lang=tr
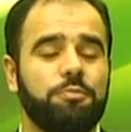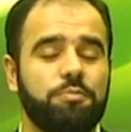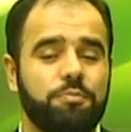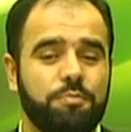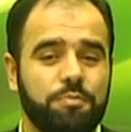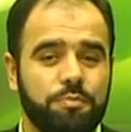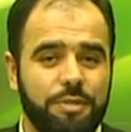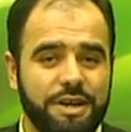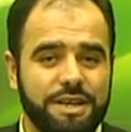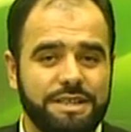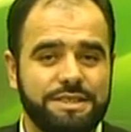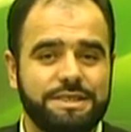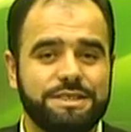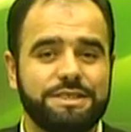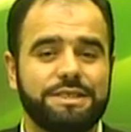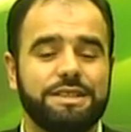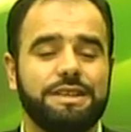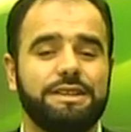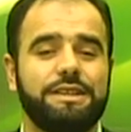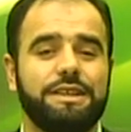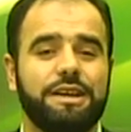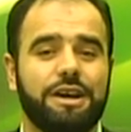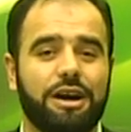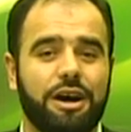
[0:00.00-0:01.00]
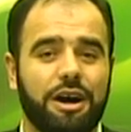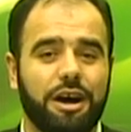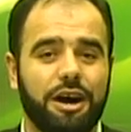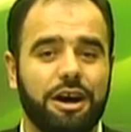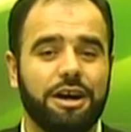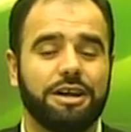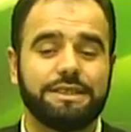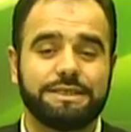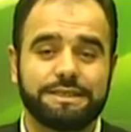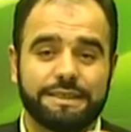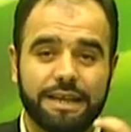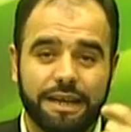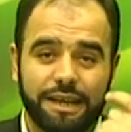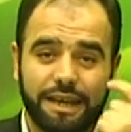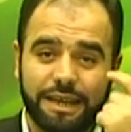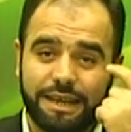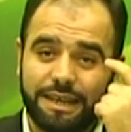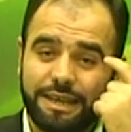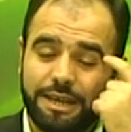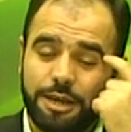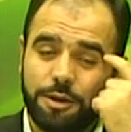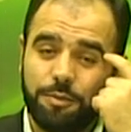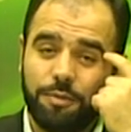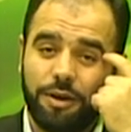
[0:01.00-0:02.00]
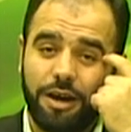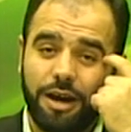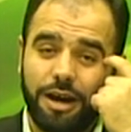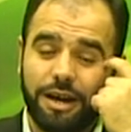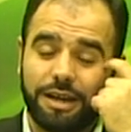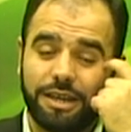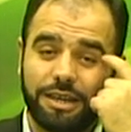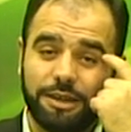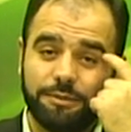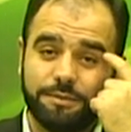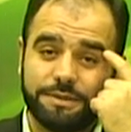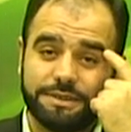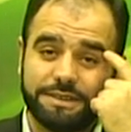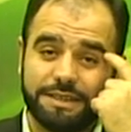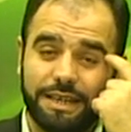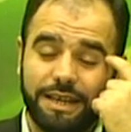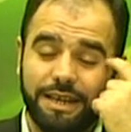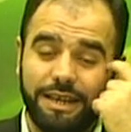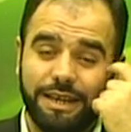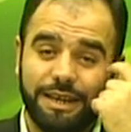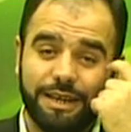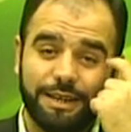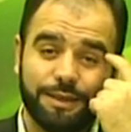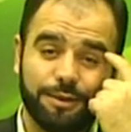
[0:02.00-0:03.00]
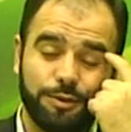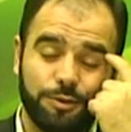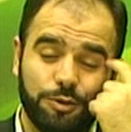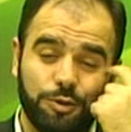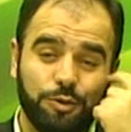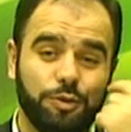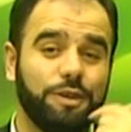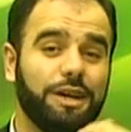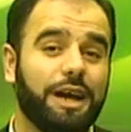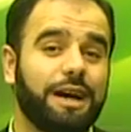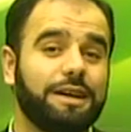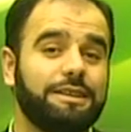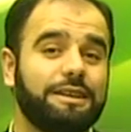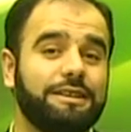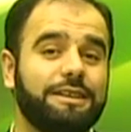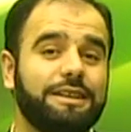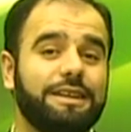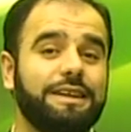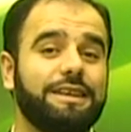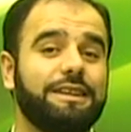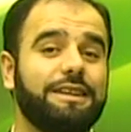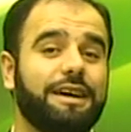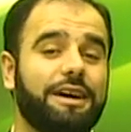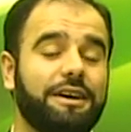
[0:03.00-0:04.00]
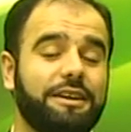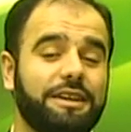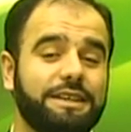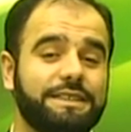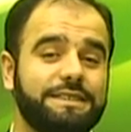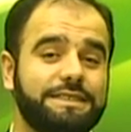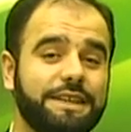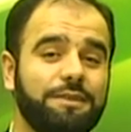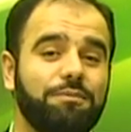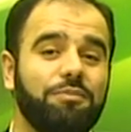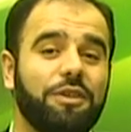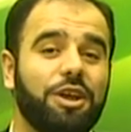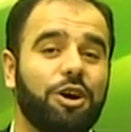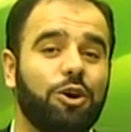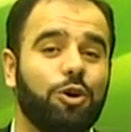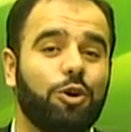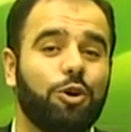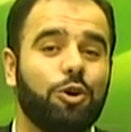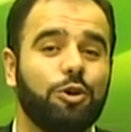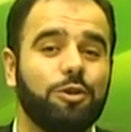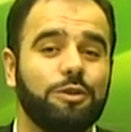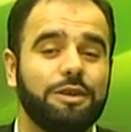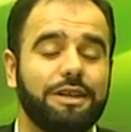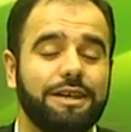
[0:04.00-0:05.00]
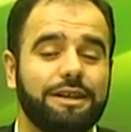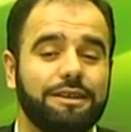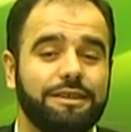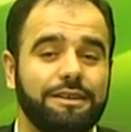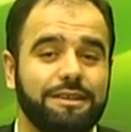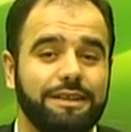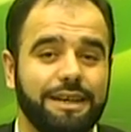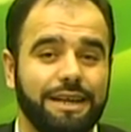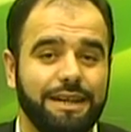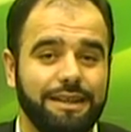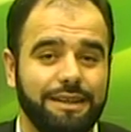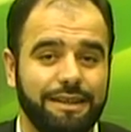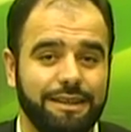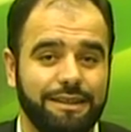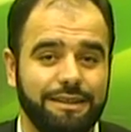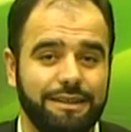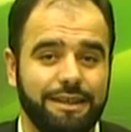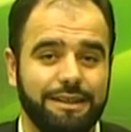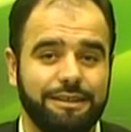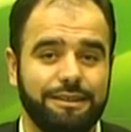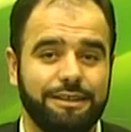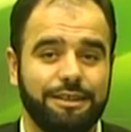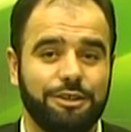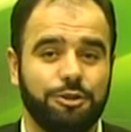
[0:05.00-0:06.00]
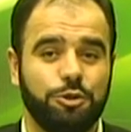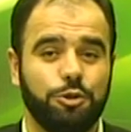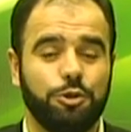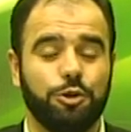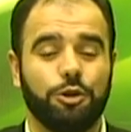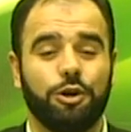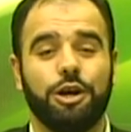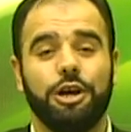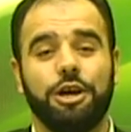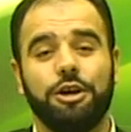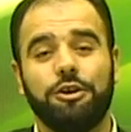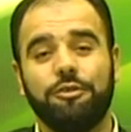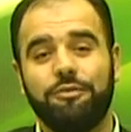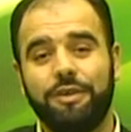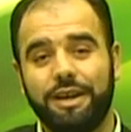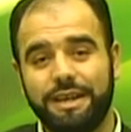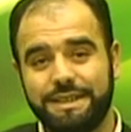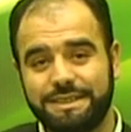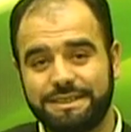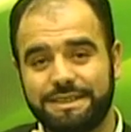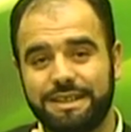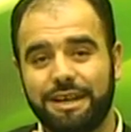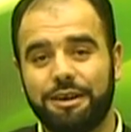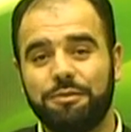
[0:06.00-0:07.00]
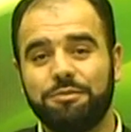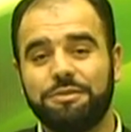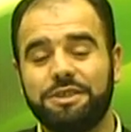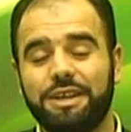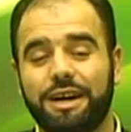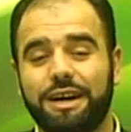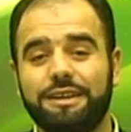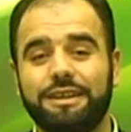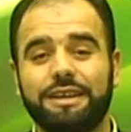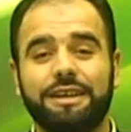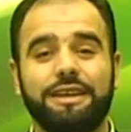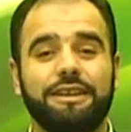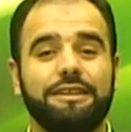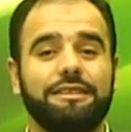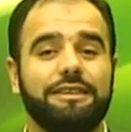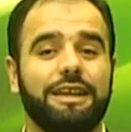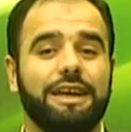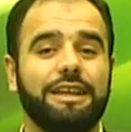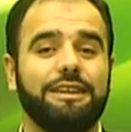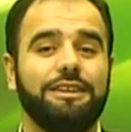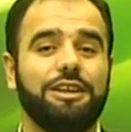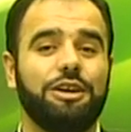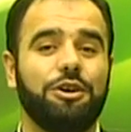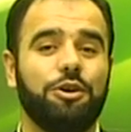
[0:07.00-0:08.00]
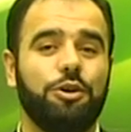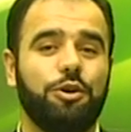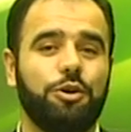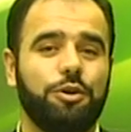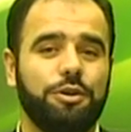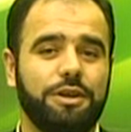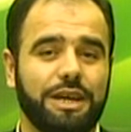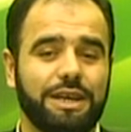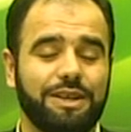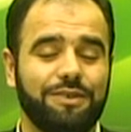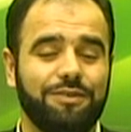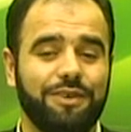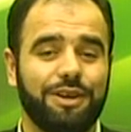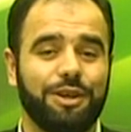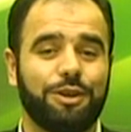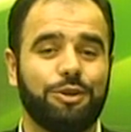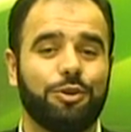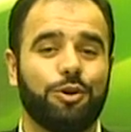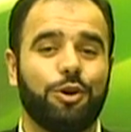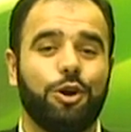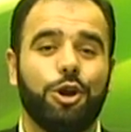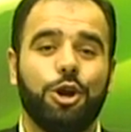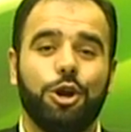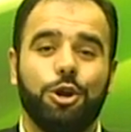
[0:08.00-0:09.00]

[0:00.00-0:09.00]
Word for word: Mescid-i Aksa'ya kim hakimse dünyanın idaresi onların elindedir diyor. Ve İslam tarihinden de örnek veriyor.